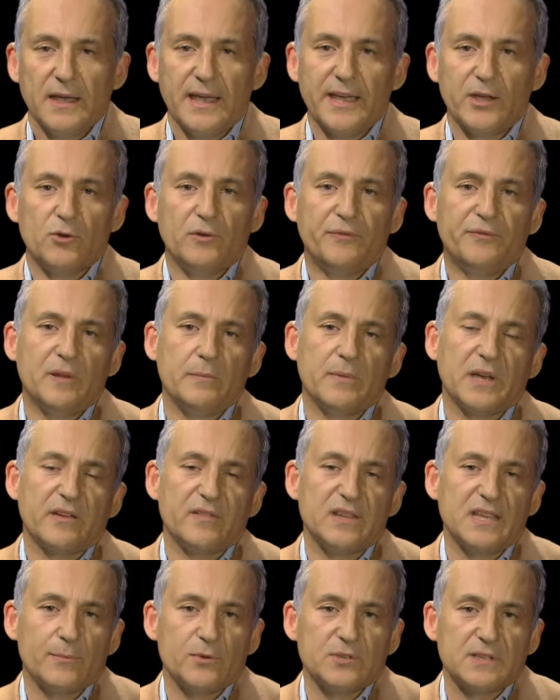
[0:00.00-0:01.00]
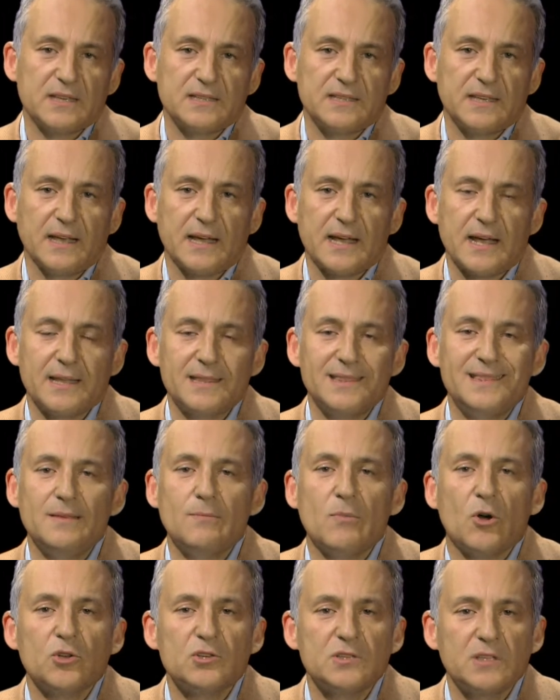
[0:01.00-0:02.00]
Ecco, il film che vediamo stasera
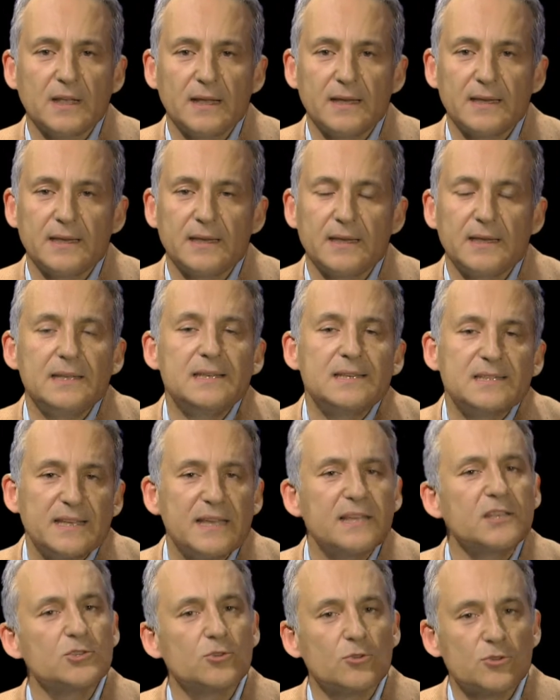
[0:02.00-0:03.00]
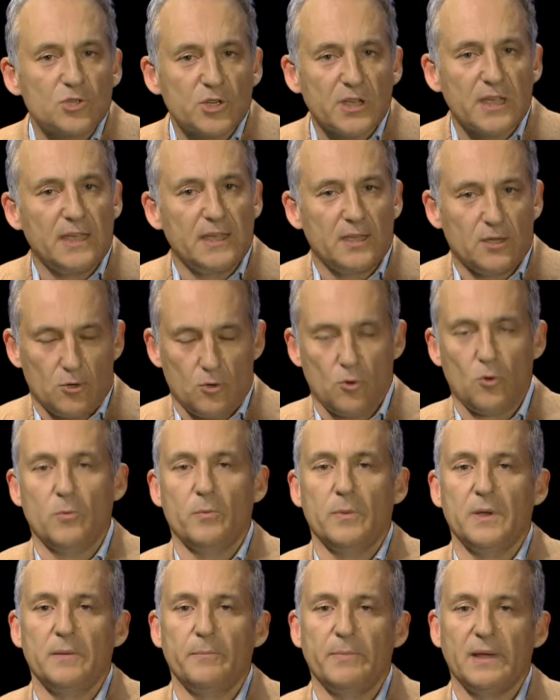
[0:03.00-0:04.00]
dimostra che il senso c'è e
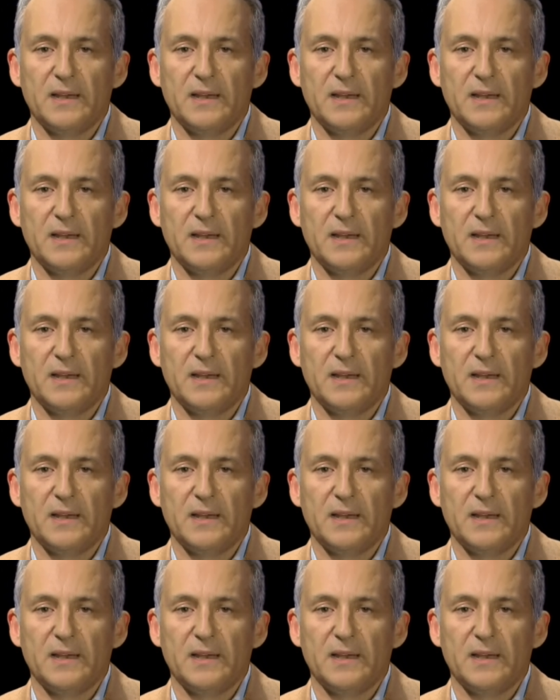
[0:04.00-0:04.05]
come.